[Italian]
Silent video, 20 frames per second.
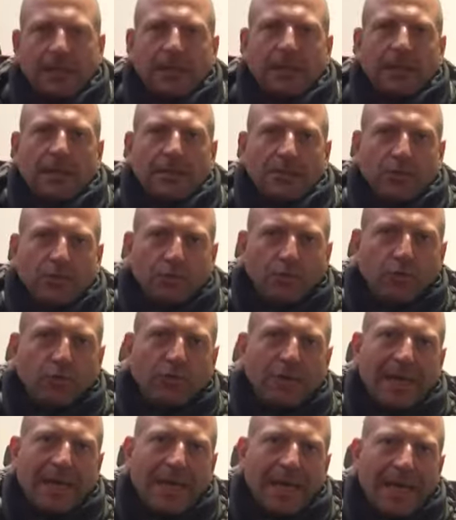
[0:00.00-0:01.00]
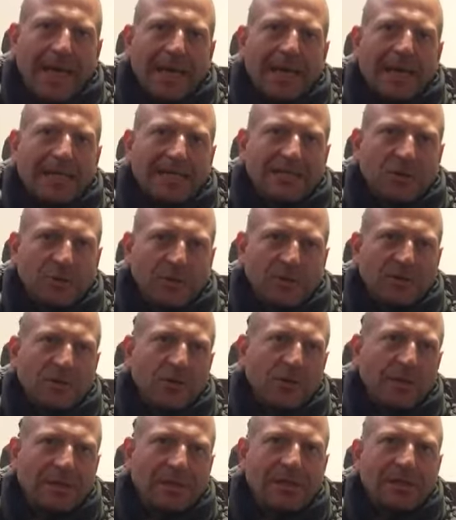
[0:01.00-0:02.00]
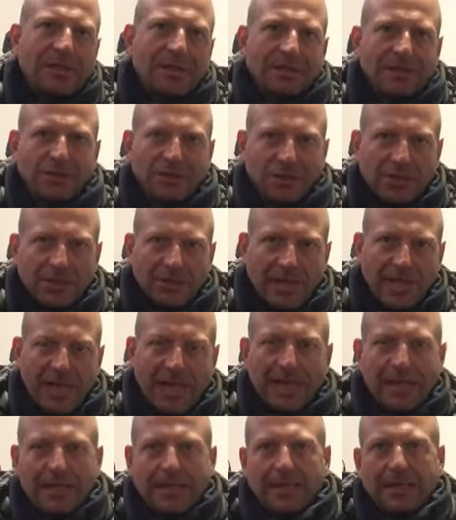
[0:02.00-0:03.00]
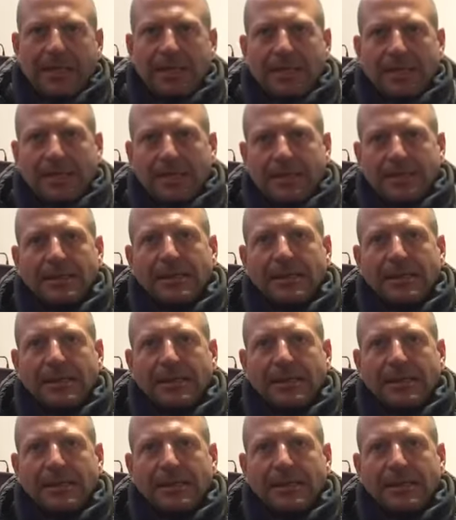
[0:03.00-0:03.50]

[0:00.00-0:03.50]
eh, dovute alle situazioni di criticità eh,